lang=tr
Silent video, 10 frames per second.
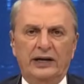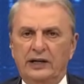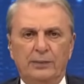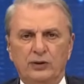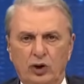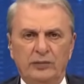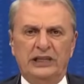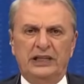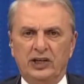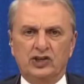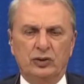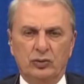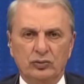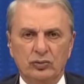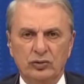Yani AKP döneminde de
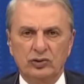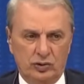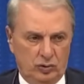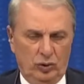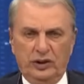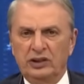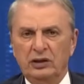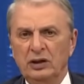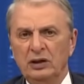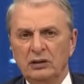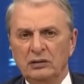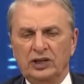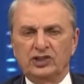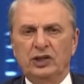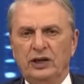yaşanıyor. İşte söyledik
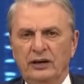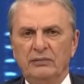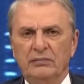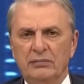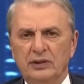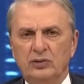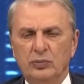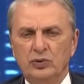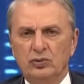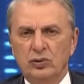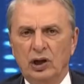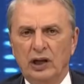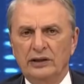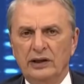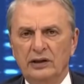kaç kere
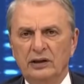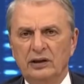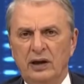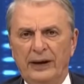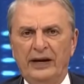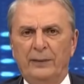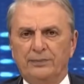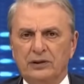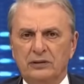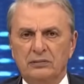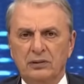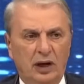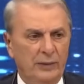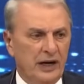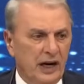metrobüs alanlarını haber
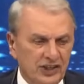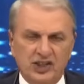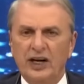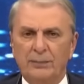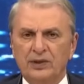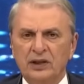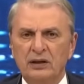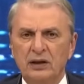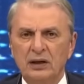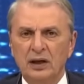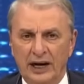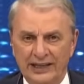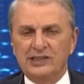yaptık. Ama kaçta yaptık?